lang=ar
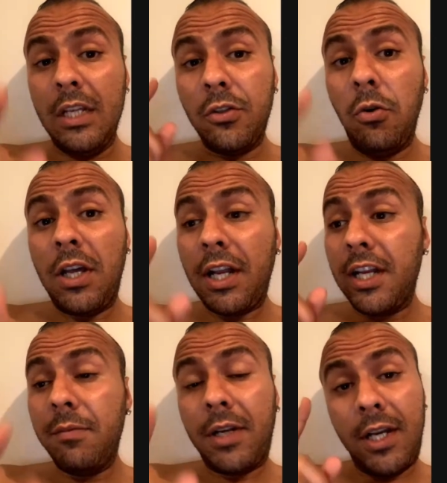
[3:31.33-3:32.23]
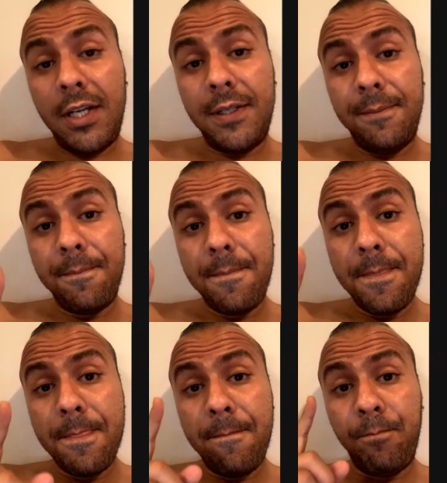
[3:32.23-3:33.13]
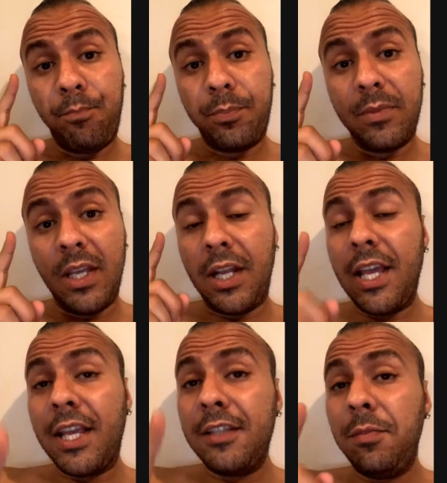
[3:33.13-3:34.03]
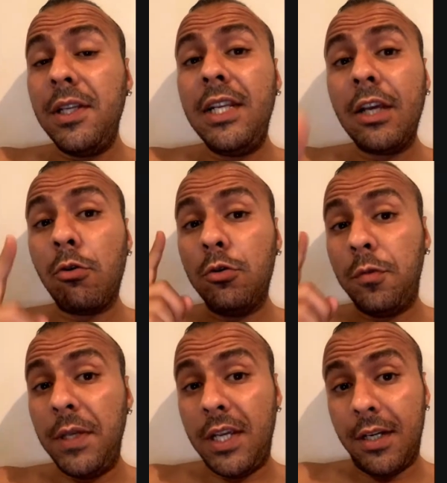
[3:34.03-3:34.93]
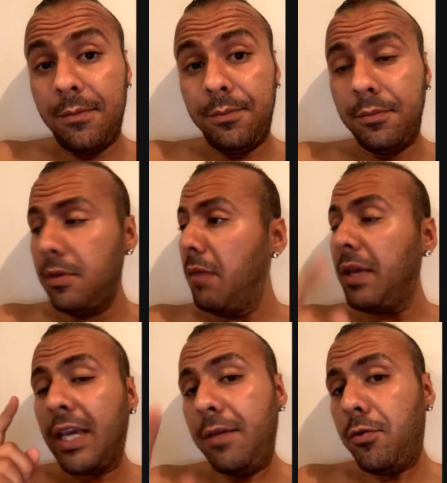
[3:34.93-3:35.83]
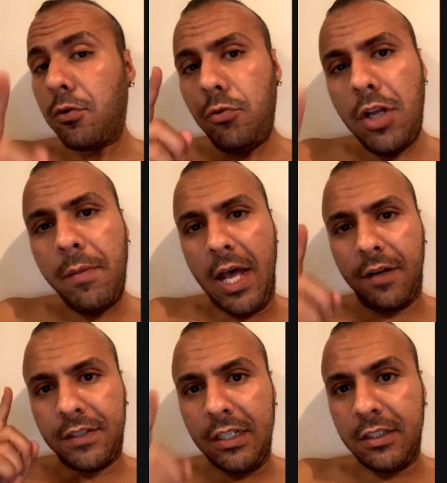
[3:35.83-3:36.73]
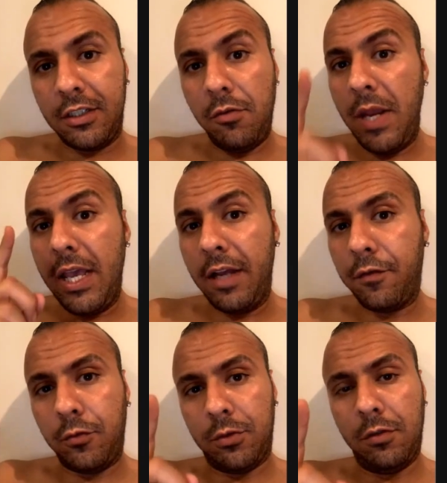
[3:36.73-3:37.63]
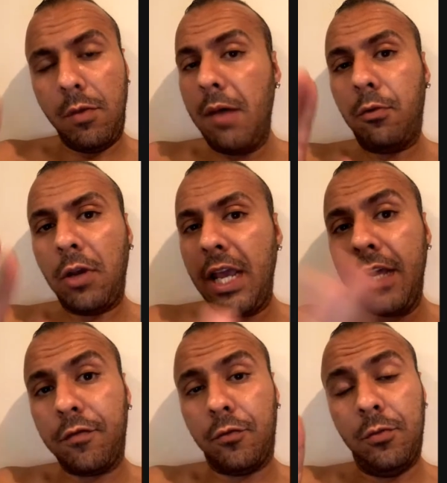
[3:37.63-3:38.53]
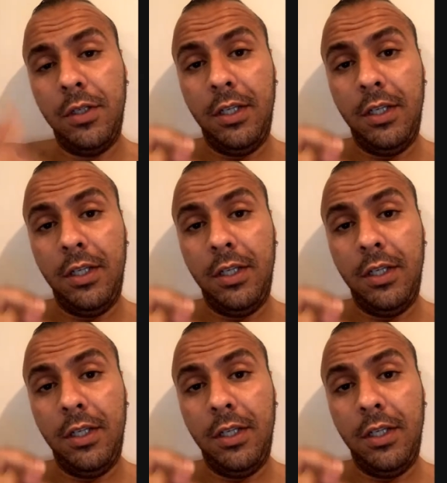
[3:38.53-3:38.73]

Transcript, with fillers: دونك راه المراه راه كتبين لي قود بها ما ميخي بوخنونا ما عرفش هذا الشيء وما يعرفوش ما عمرو غيعرفوا